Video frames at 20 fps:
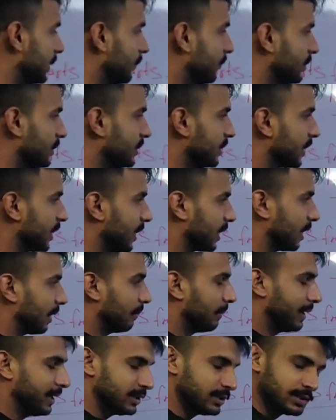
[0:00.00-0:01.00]
से फिजिकल का
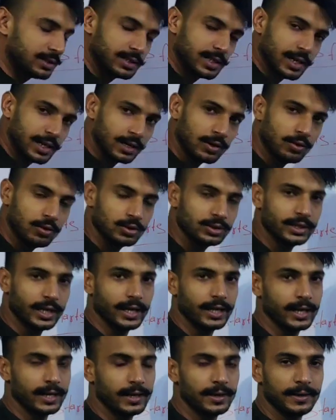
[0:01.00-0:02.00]
बैच स्टार्ट हो
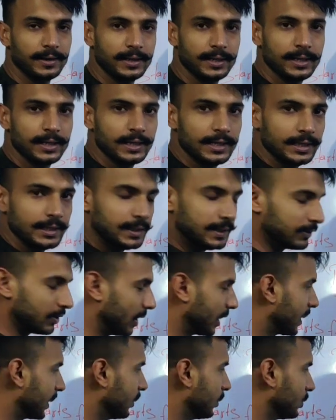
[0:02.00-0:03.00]
जाएगा
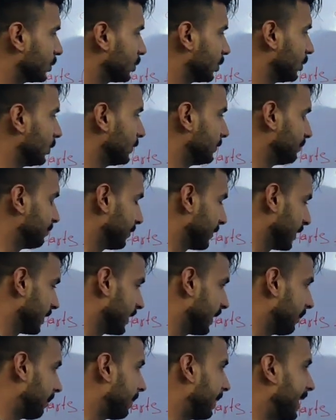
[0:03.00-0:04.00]
देखिए दोस्तों
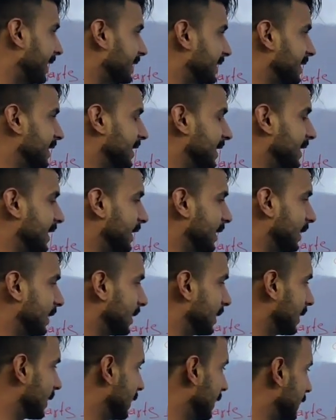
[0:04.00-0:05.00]
ये बैच
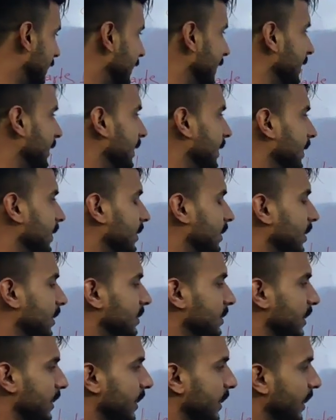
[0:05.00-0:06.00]
कितने दिन तक
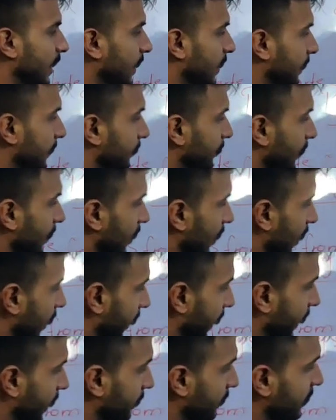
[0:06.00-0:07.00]
चलेगा
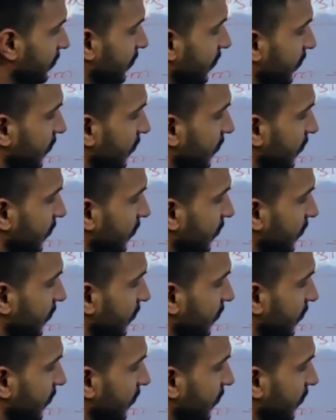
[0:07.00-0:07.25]
एडमिशन